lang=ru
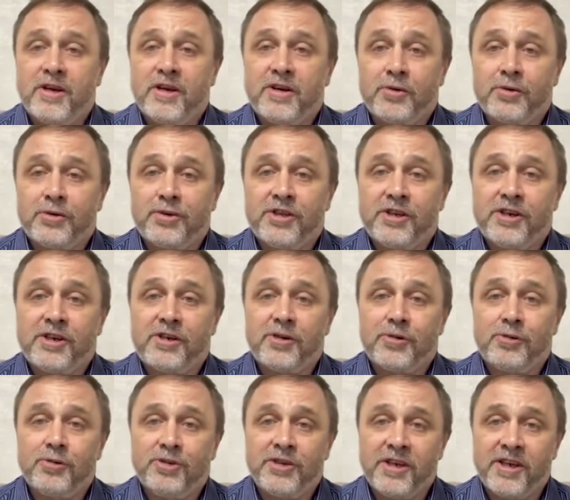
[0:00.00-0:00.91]
у тех
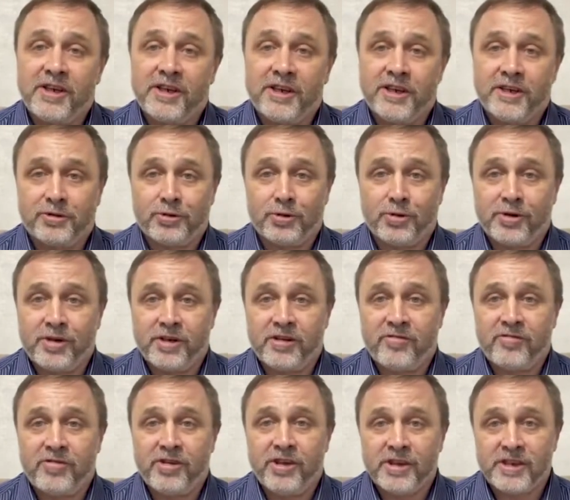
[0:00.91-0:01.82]
людей, которые
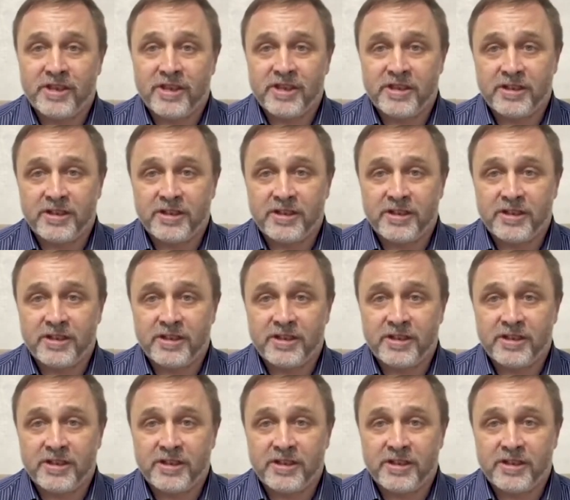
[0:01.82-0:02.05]
верно